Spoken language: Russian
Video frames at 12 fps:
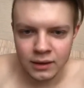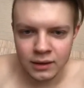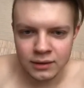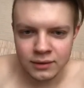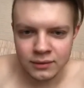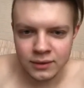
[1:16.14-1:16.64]

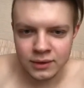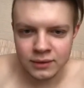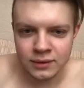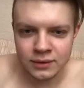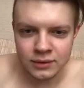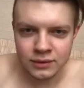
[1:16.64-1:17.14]
Я
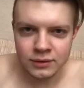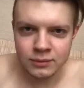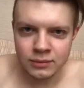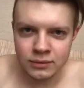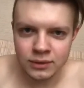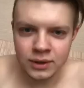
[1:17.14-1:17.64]
сводитель
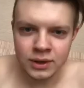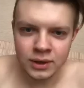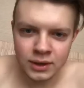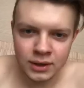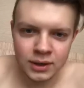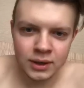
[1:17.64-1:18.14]
соксы буду.
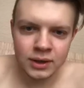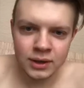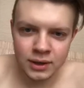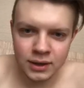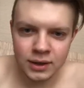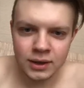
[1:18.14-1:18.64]

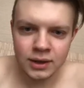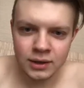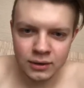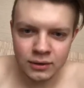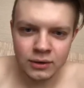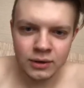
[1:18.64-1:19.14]
Ей,
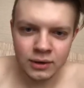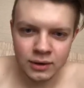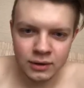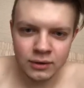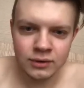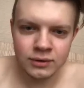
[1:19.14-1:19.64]
Игорек,
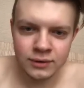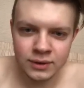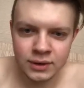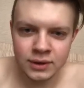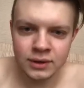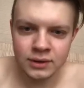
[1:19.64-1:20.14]
Игорек,
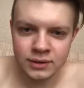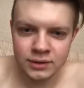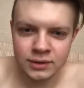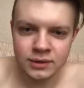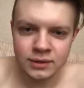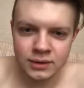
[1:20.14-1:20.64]
сведи
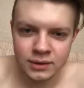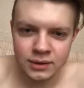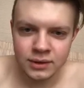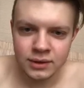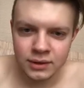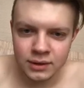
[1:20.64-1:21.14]
нас.
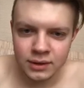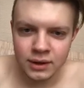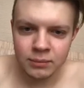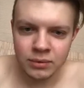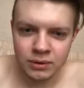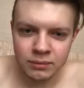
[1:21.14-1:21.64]

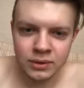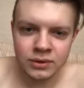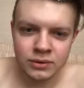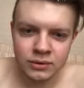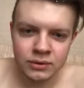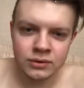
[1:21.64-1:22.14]

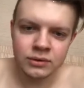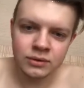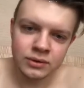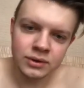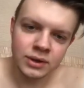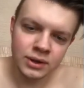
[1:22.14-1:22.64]
Обалбис
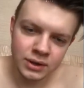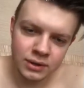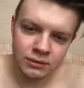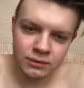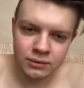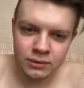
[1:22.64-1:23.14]
хуесос.
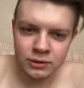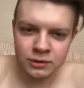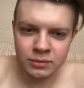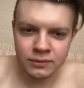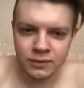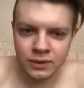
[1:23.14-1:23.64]
Е, ну
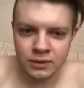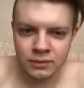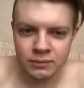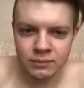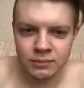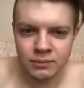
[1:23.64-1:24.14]
тоже по
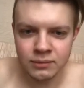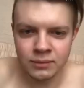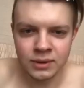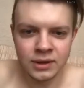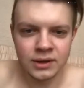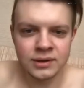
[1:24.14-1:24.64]
факту.
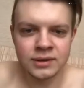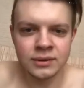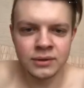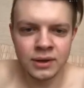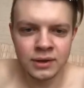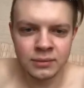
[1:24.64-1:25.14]
Блин,
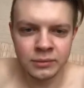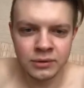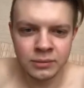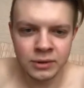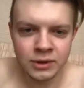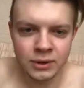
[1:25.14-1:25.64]
красиво, да? Как
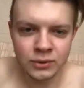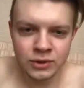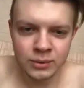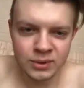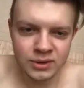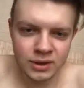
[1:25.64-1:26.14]
будто у меня
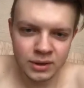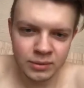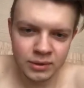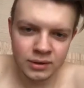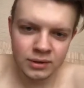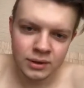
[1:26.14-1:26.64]
девочка
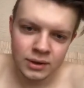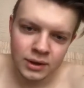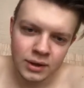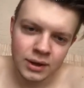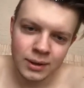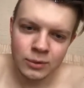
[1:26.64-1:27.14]
поцарапала.
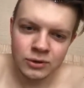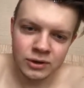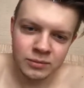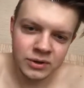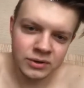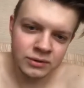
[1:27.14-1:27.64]
Я
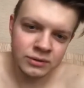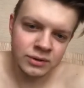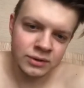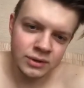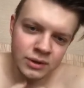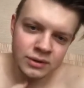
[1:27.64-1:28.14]
мог сейчас
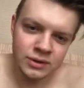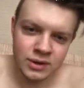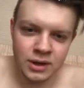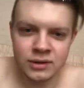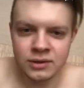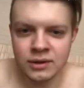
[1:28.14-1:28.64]
проснуться, сделать
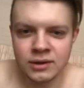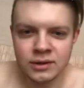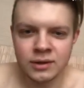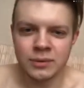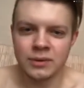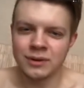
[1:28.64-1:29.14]
заранее,
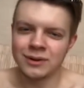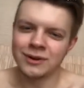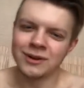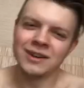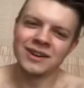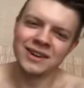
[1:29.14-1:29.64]
сказать, типа,
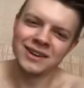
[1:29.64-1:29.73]
о,